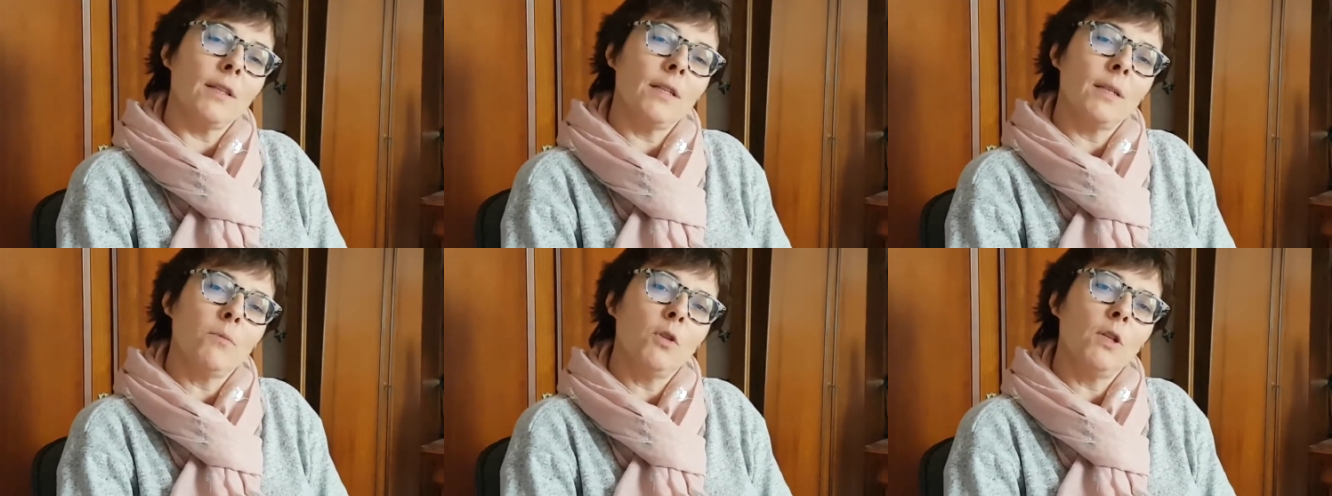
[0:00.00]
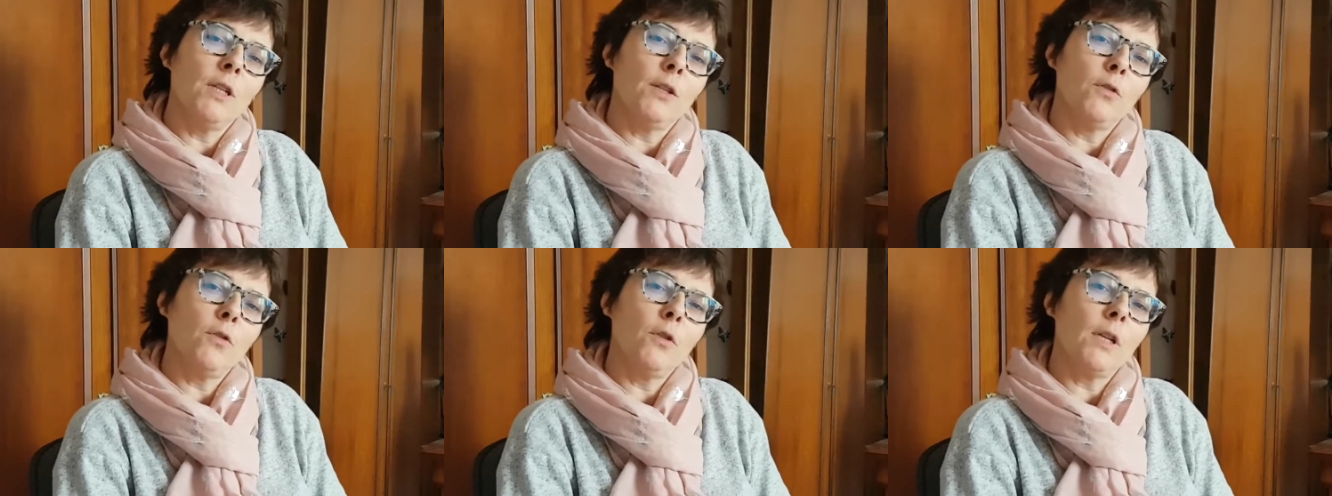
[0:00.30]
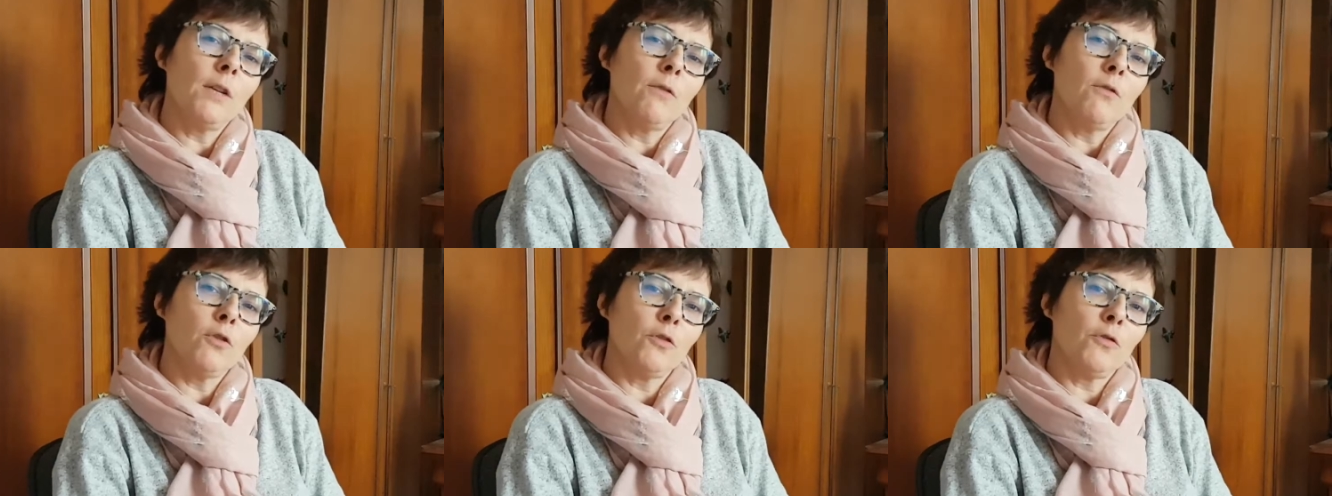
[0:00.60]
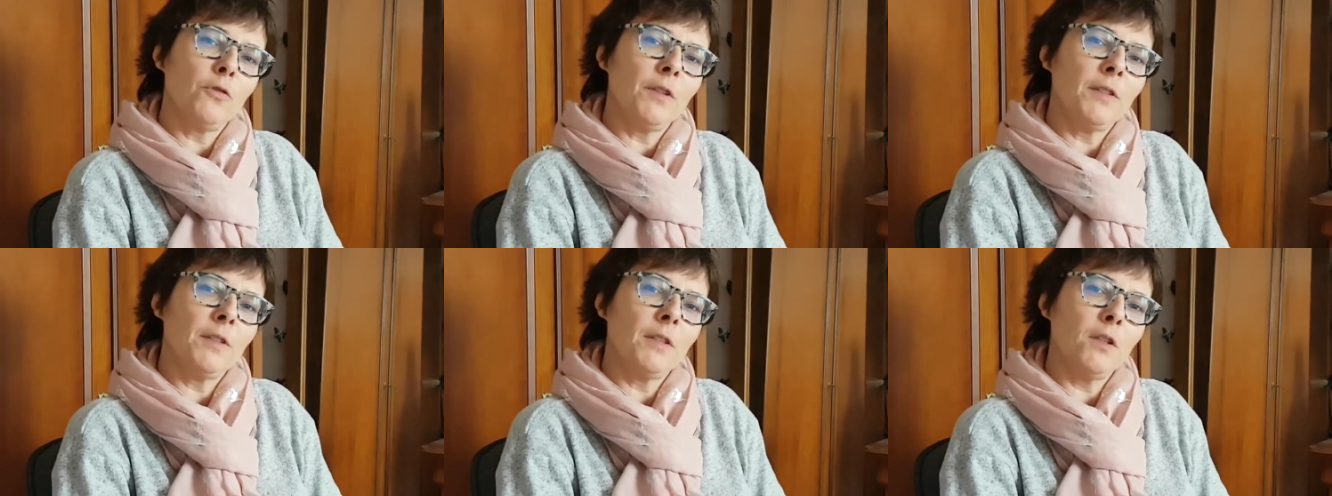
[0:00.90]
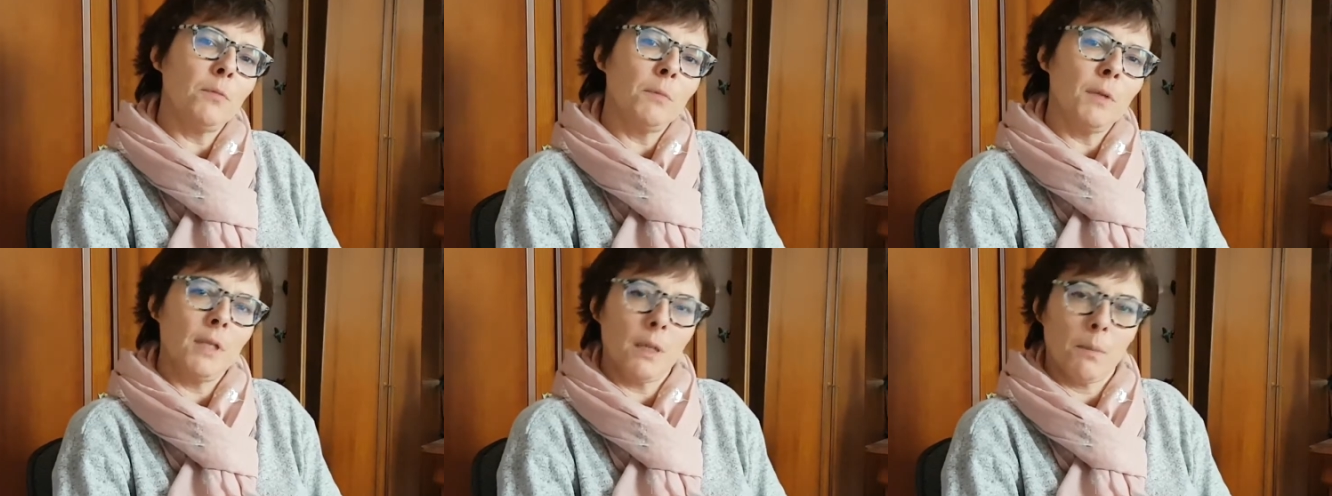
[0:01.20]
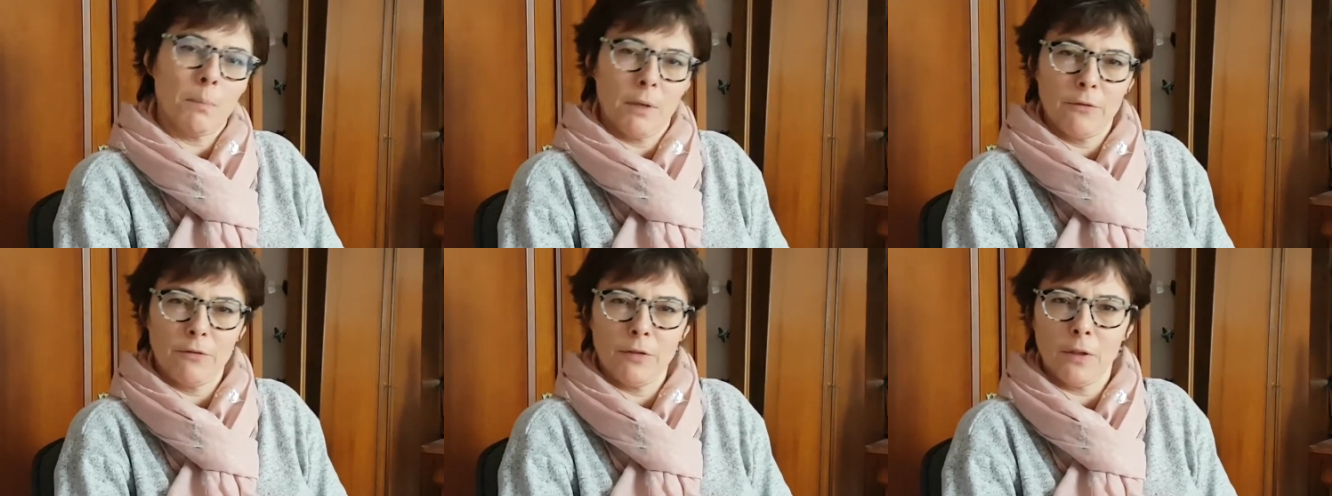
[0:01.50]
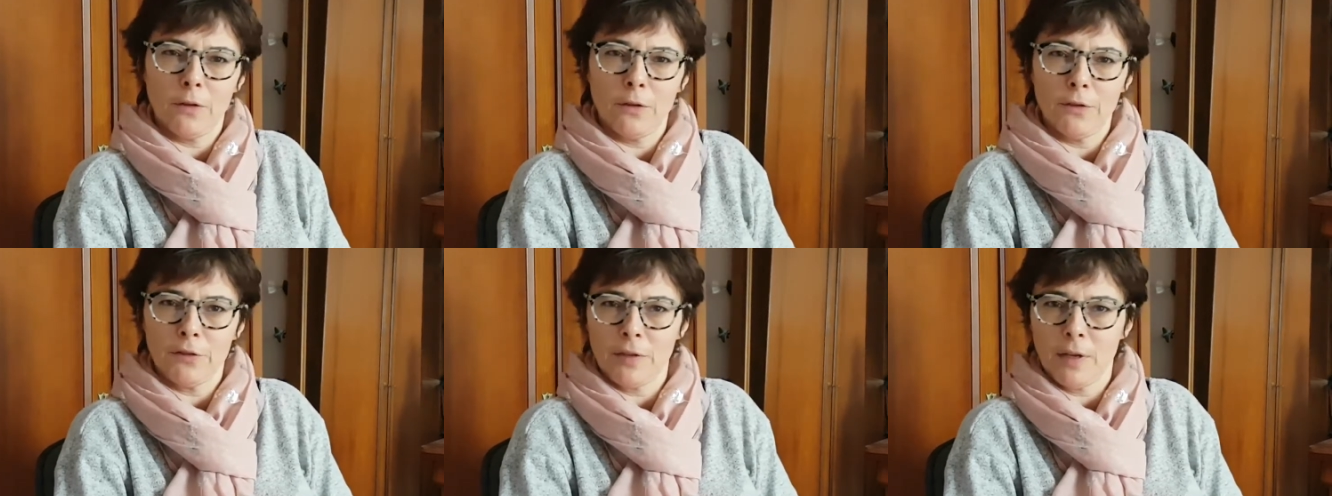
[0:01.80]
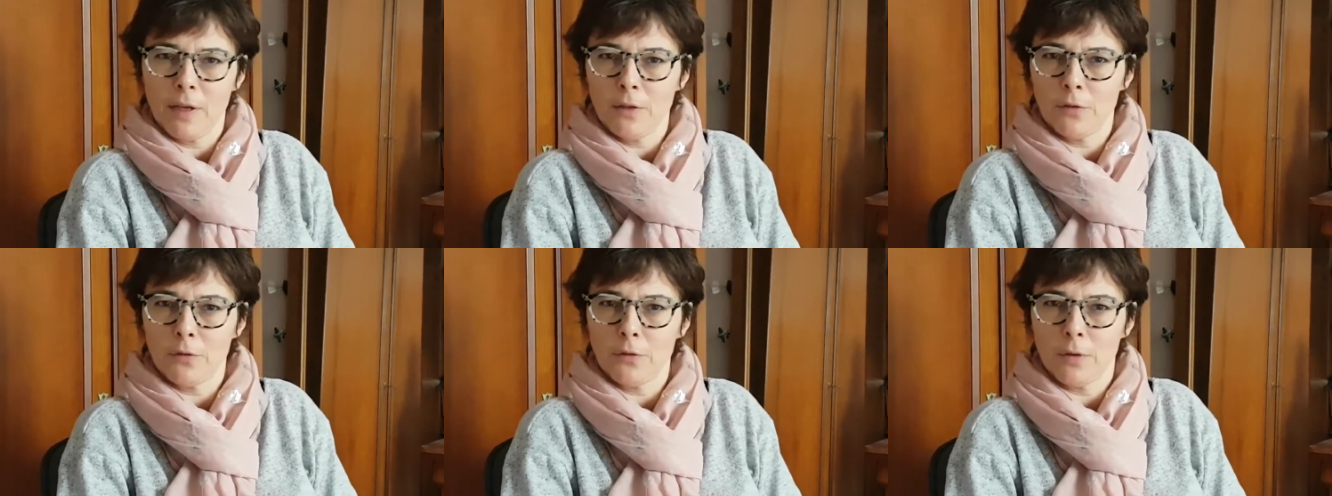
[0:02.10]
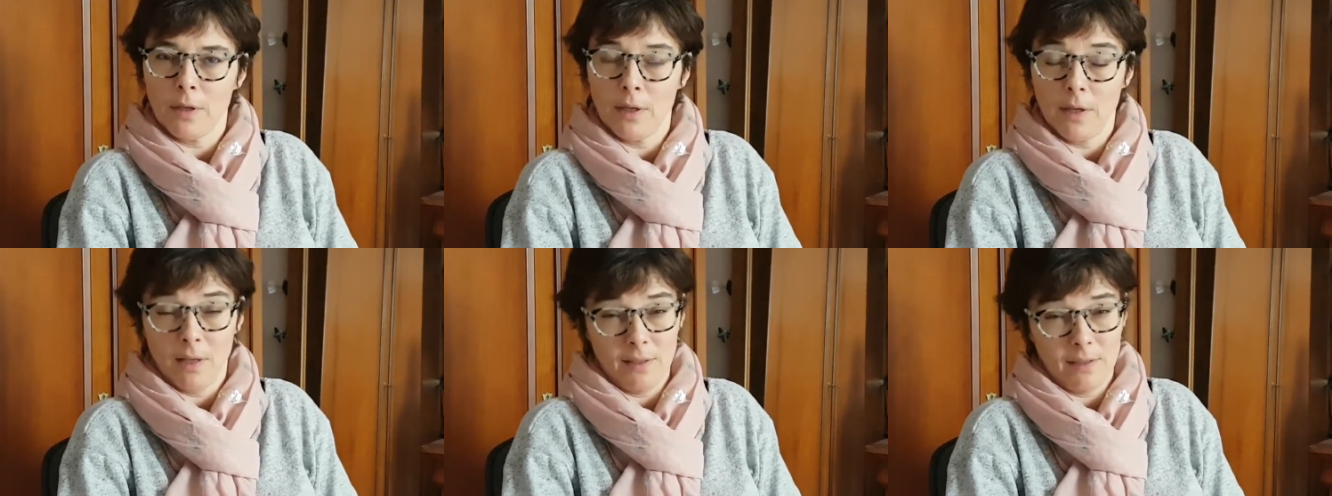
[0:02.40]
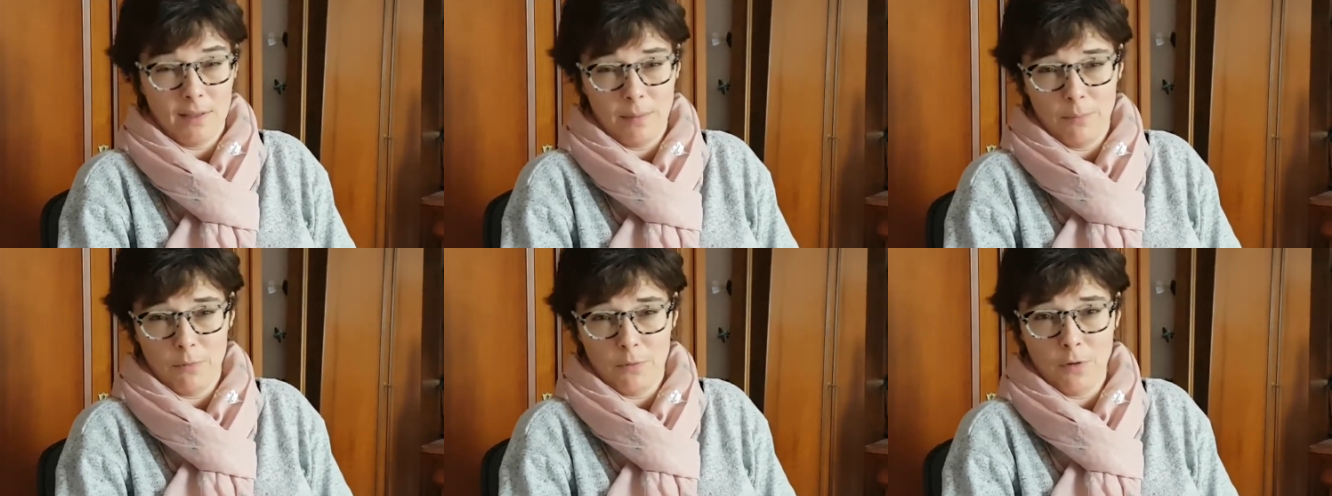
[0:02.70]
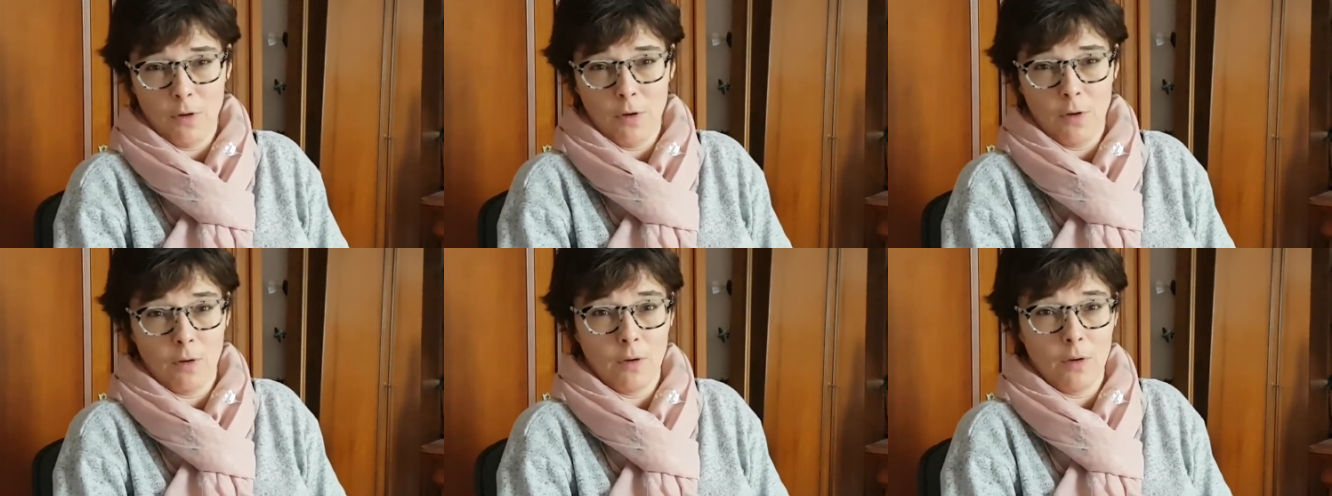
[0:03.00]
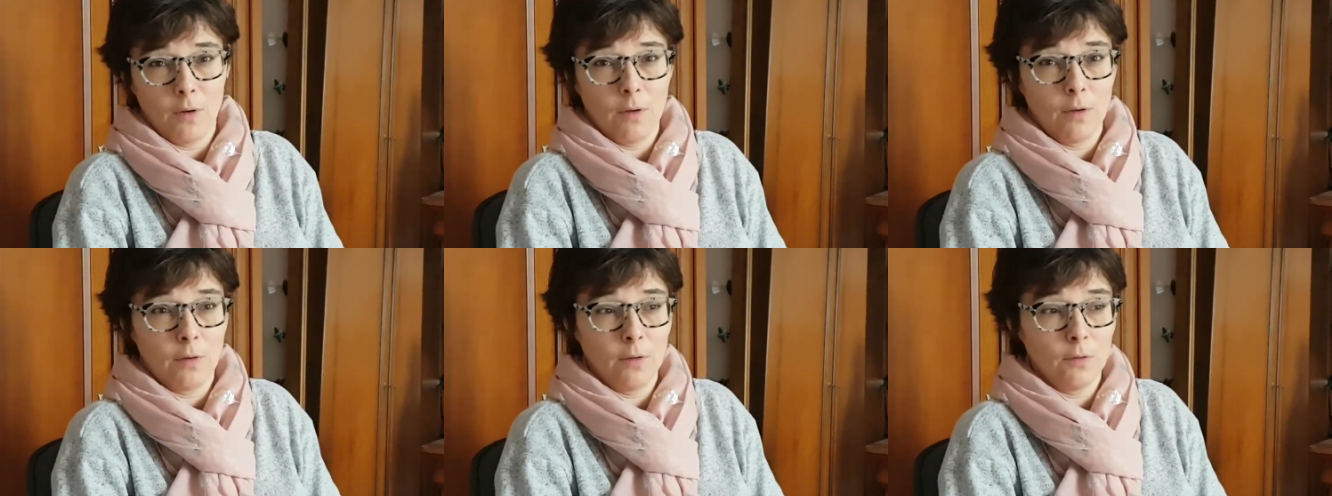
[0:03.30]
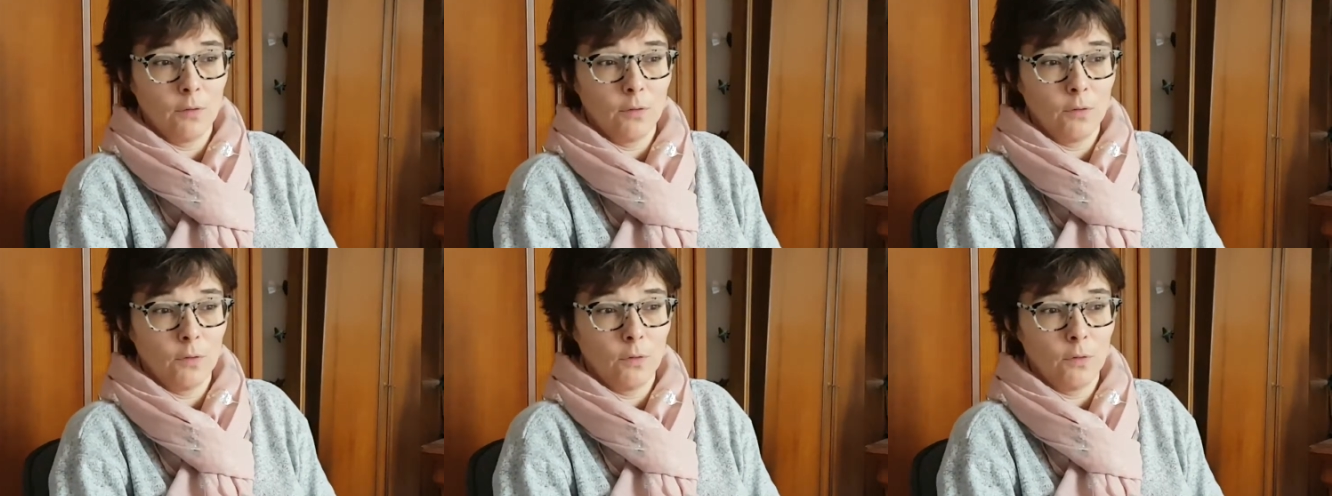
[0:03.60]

des molécules qui vont se fixer de manière préférentielle sur les récepteurs euh,